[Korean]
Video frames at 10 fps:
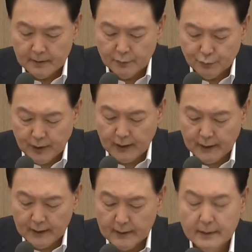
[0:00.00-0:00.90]
이를
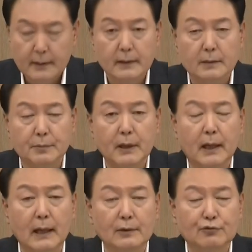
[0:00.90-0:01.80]
위해
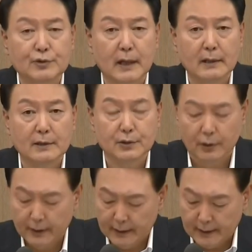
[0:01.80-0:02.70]
민간 투자를
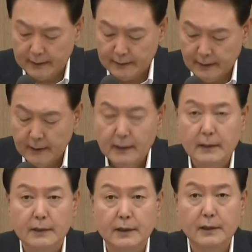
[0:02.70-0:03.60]
저해하는
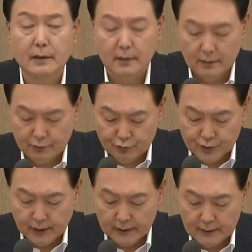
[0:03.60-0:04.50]
킬러
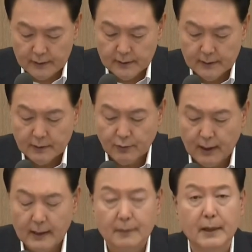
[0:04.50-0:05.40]
규제를
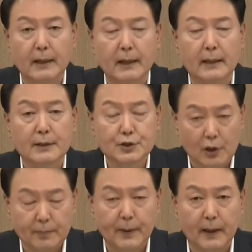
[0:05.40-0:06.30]
과감하게
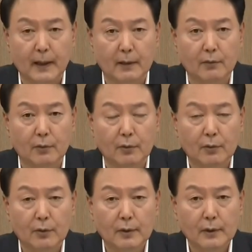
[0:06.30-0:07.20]

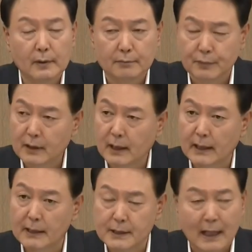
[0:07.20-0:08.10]
철폐하고
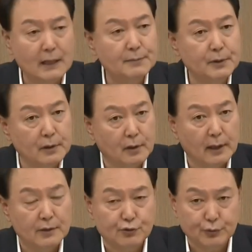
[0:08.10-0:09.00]
민간의 자금이
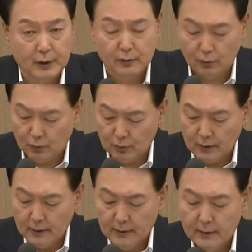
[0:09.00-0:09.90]
흘러갈 수
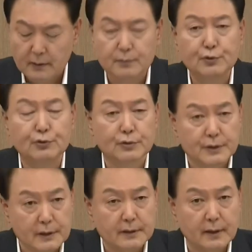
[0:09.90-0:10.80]
있도록
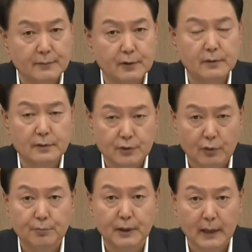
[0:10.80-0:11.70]
금융 시스템을
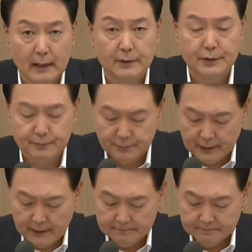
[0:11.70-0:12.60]
정비할
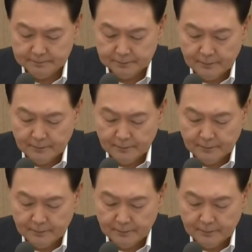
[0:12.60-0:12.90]
것입니다.